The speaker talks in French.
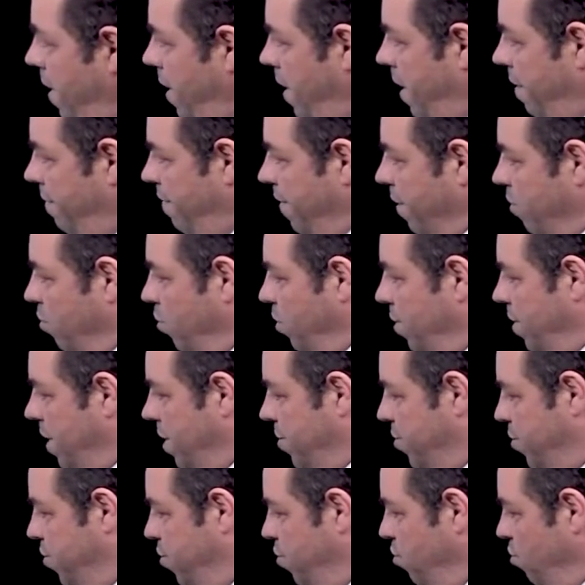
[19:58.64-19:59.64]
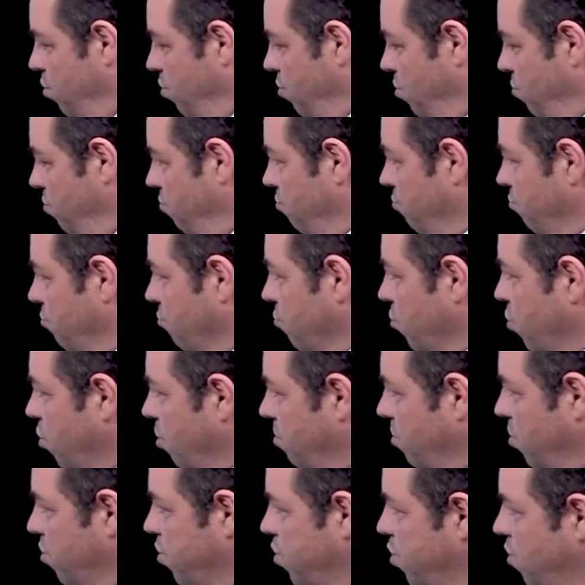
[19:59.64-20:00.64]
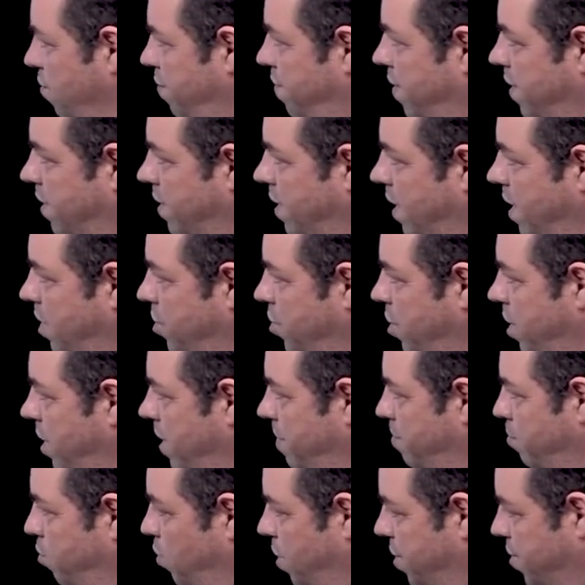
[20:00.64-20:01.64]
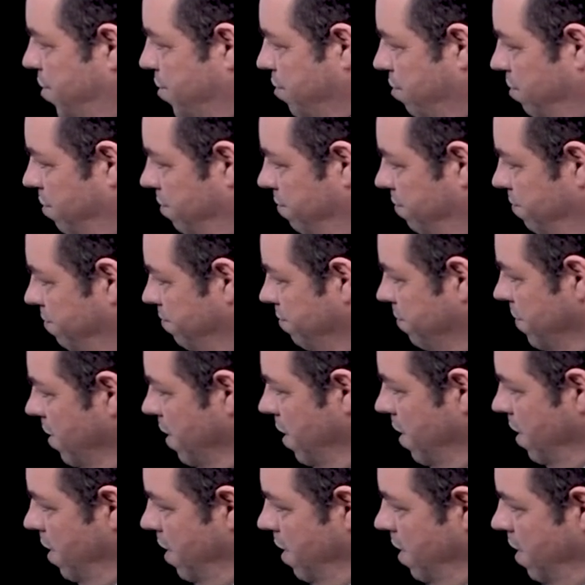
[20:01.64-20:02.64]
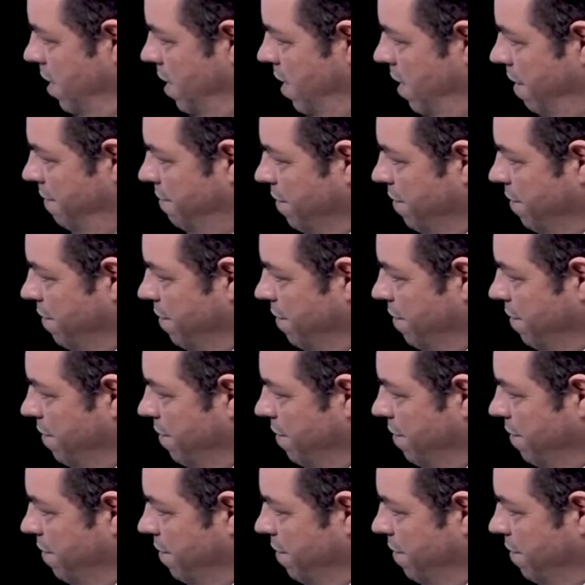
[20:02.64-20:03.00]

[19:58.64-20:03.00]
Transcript: La fécondation, comment se fait-elle chez les poissons La